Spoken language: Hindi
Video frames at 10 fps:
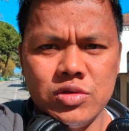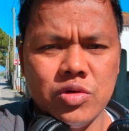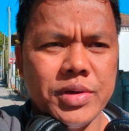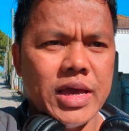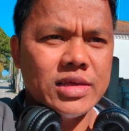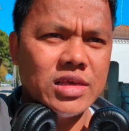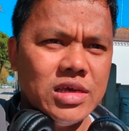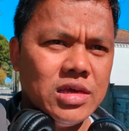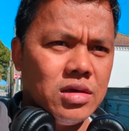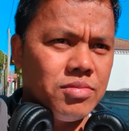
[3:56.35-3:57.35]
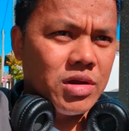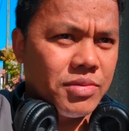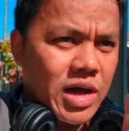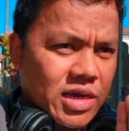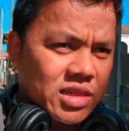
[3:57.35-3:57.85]
सो मैं ऐसे ही
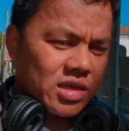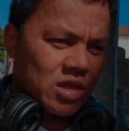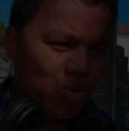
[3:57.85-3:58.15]
मतलब आगे देखते